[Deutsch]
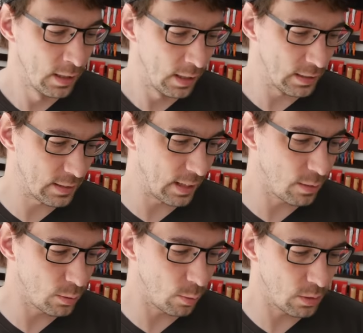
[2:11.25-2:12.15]
Es
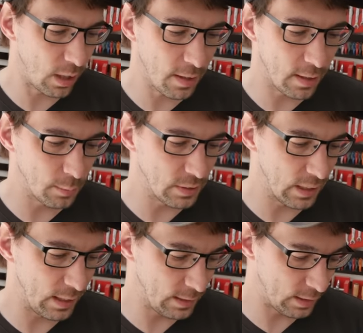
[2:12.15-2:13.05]
kann unter anderem
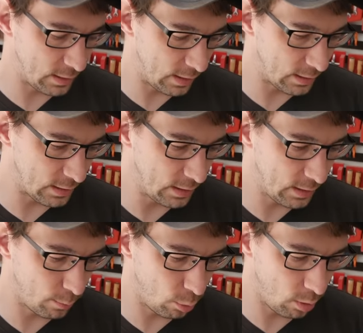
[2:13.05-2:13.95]
sein, dass der
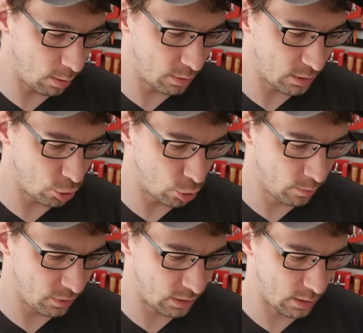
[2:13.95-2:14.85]
10er Bohrer ein bisschen
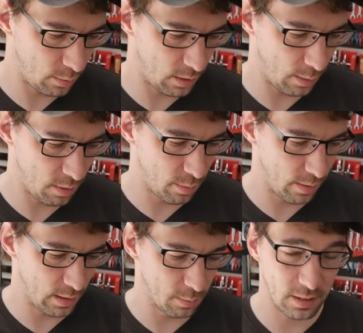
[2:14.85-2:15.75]
stumpf ist. Damit habe ich
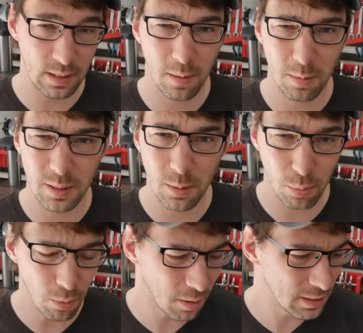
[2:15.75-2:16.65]
mal im Riegels
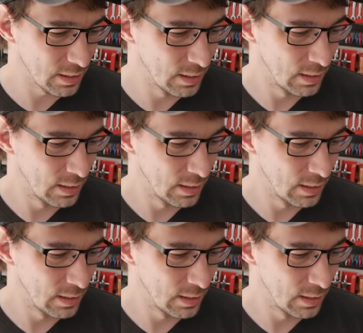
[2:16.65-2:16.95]
gebohrt.